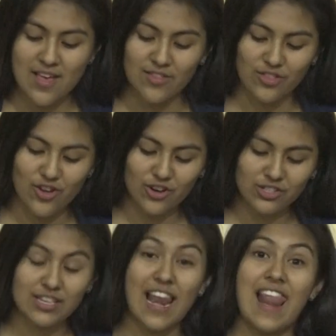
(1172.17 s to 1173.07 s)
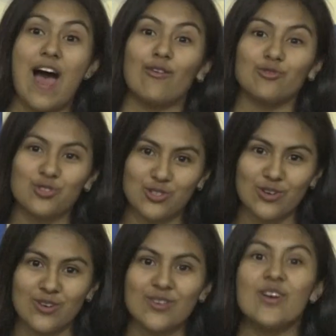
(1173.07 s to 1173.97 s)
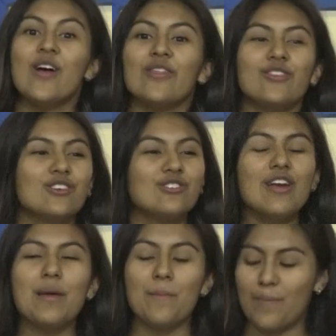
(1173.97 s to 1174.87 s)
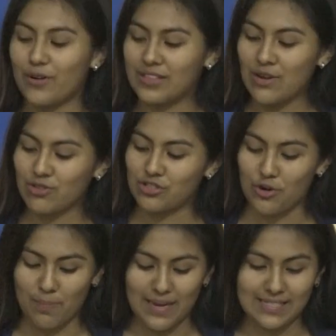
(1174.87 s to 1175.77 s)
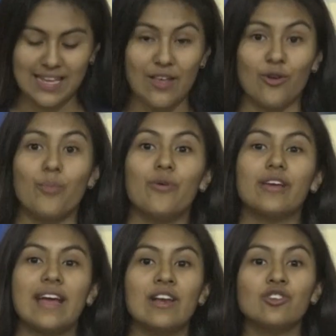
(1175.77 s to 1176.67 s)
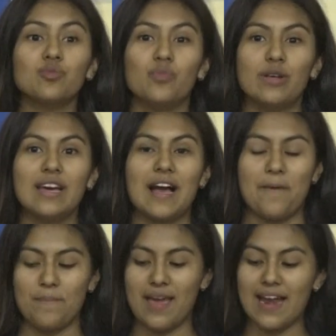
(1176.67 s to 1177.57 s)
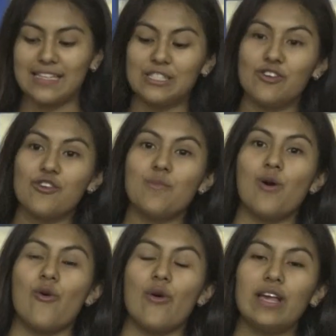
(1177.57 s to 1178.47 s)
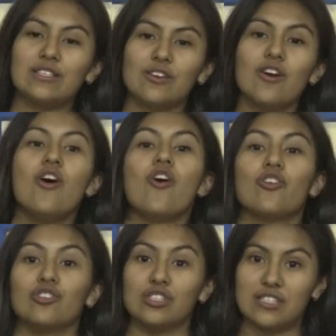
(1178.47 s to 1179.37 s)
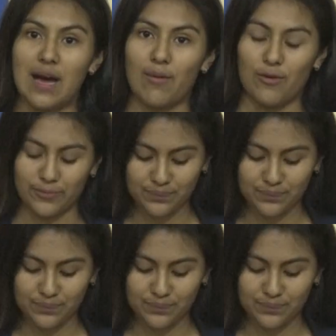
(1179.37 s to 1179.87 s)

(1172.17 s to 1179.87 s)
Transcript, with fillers: Dios la usó. Dios no le importa nuestro pasado porque nos puede cambiar así como lo hizo con Saulo.